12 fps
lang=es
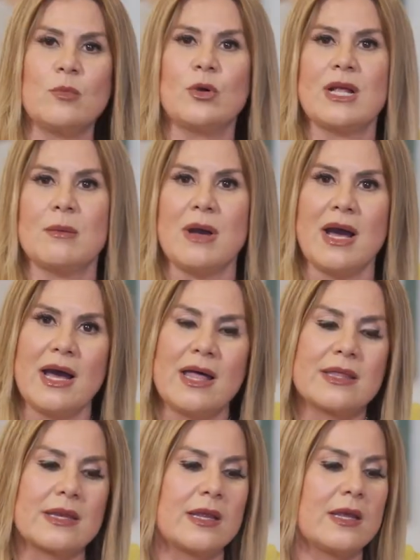buena
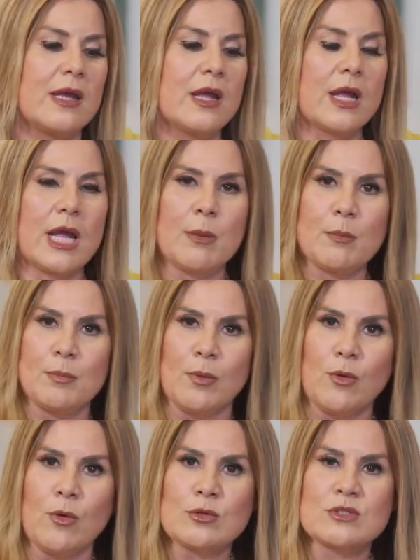madre,
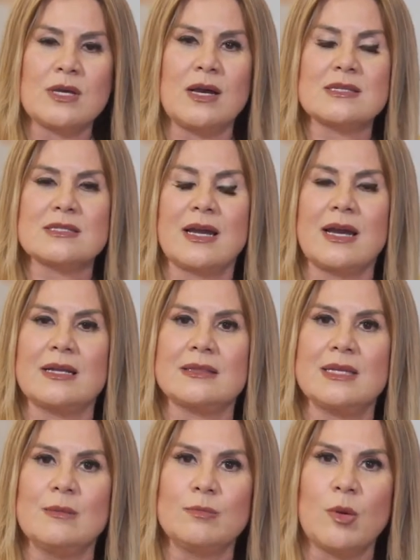esposa,
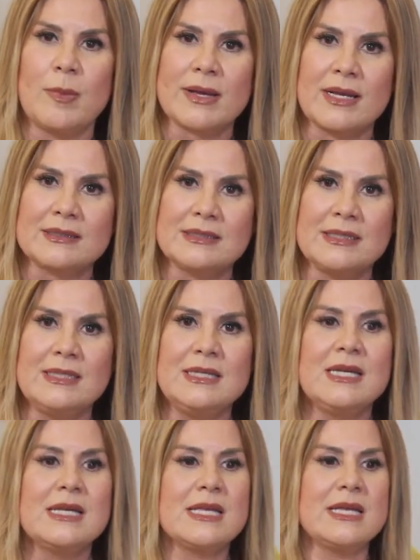sacar tiempo para ti
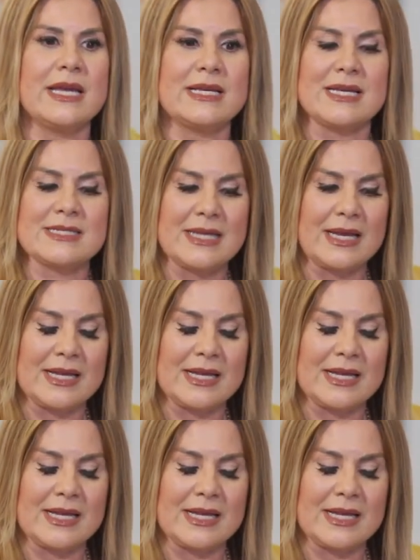y que esa,